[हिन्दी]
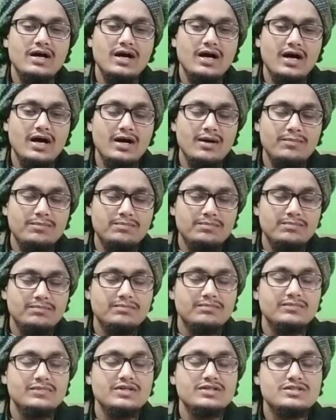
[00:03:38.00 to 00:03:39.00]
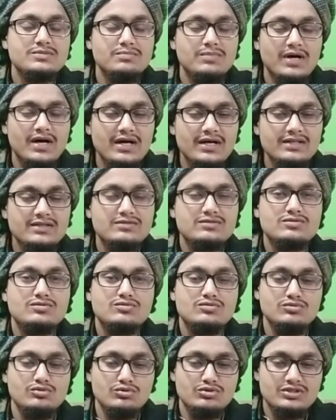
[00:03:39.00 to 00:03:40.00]
आप इस बात
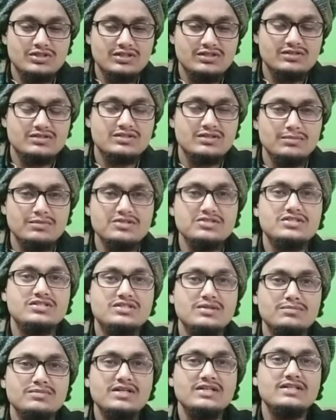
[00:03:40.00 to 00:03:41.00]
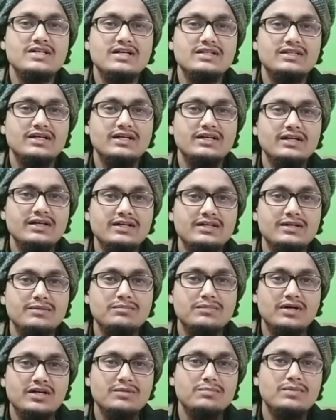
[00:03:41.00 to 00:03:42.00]
जो समझ समझा जाता है ना कि
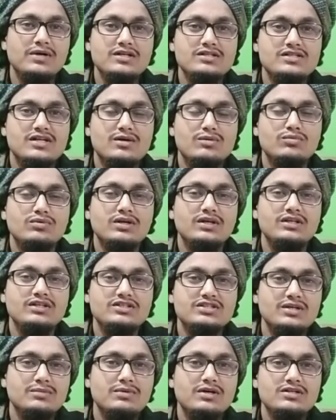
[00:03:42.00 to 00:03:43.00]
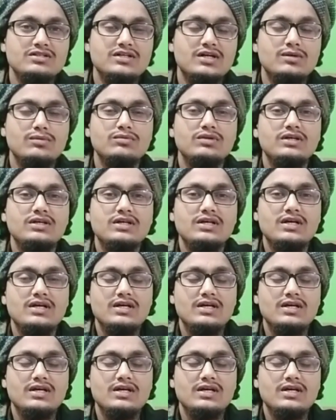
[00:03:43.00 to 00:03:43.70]
मगरब बाद झाड़ू नहीं ईशा बाद झाड़ू नहीं